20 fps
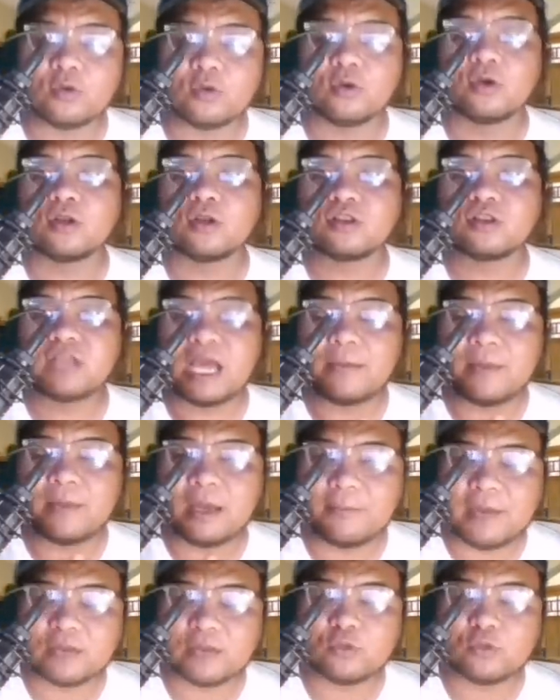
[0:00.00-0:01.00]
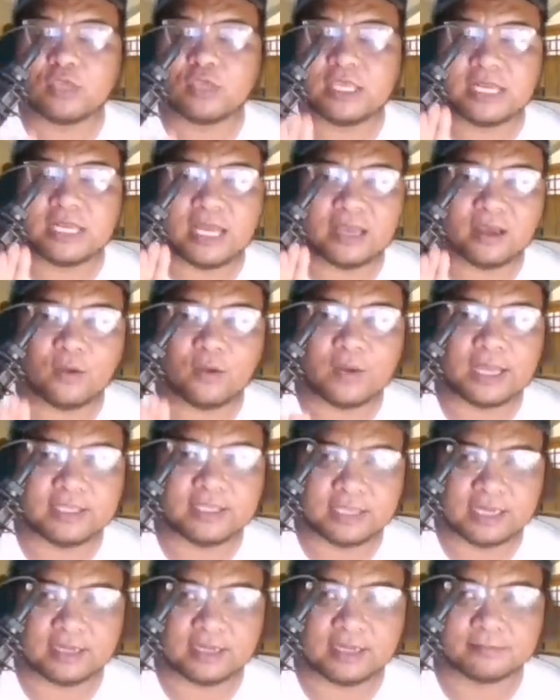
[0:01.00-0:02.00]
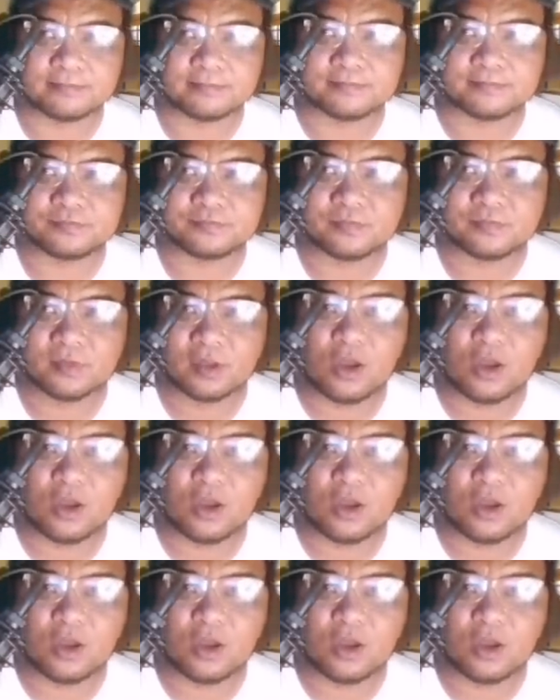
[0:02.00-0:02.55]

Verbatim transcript: kung tama ba tong ginagawa niya.